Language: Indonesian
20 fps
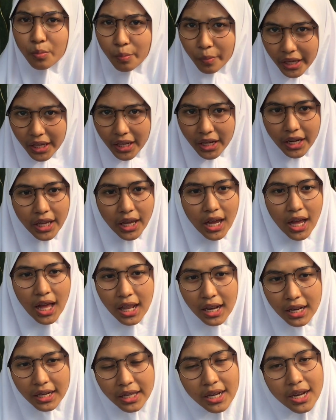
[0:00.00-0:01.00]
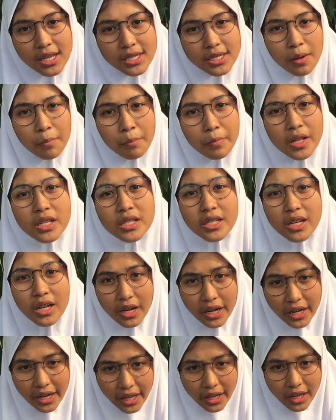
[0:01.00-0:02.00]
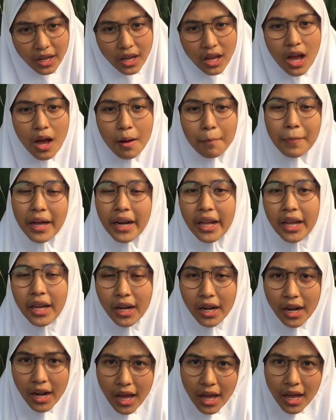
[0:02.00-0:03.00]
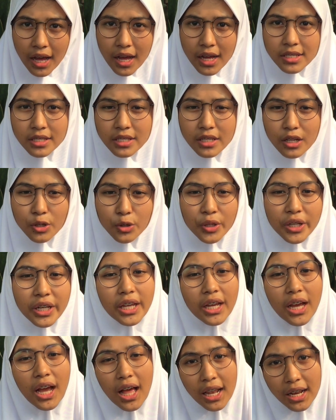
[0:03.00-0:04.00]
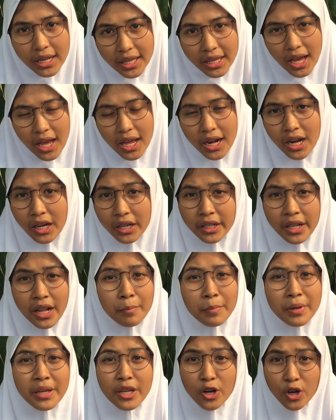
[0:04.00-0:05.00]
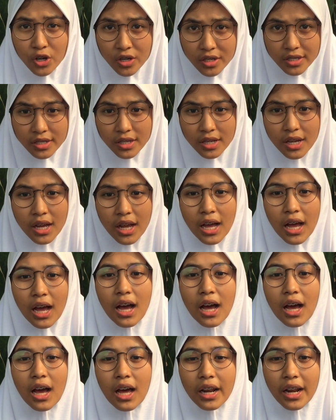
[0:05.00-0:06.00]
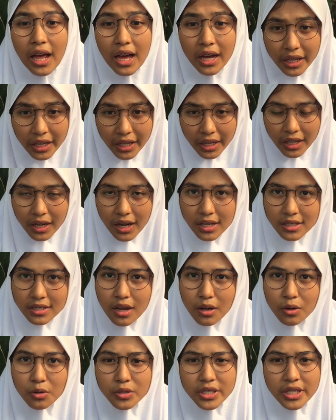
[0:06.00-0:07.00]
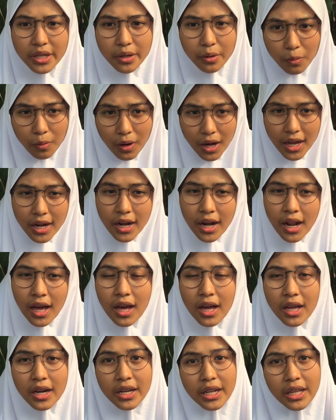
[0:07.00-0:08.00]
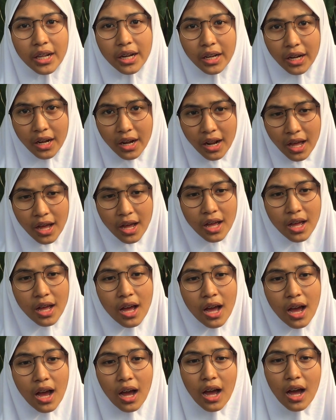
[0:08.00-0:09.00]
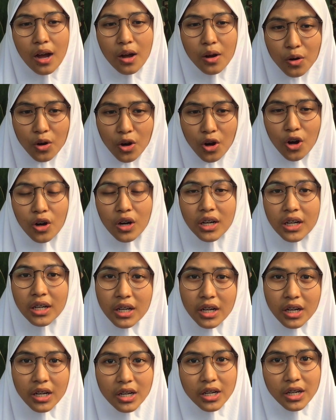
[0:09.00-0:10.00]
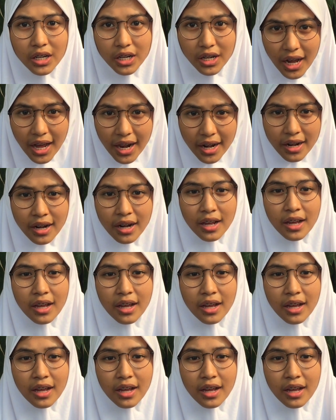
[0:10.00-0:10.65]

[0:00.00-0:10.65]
Umbi ningali na sambil cari manehna hanzelu ningali anakna mios nanging rasa kuciwa nahan dirina kanggo ngerenkan